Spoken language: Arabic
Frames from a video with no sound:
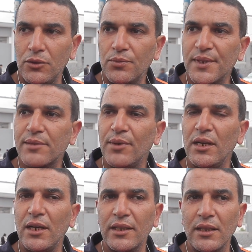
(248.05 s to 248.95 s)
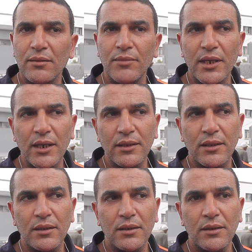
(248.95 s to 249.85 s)
وبالنسبه لهذا المرض
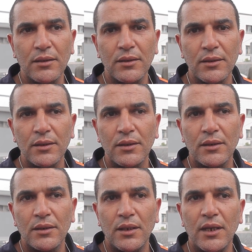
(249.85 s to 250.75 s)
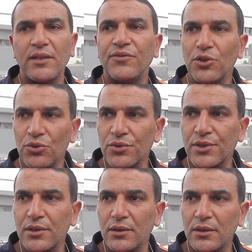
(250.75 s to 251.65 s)
هذا
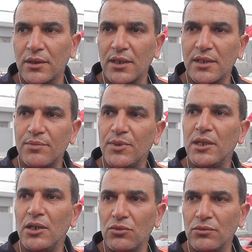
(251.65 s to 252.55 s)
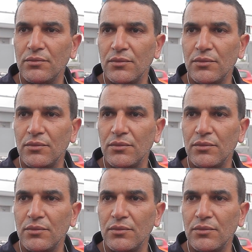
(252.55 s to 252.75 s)
الفيروس كنتمنوا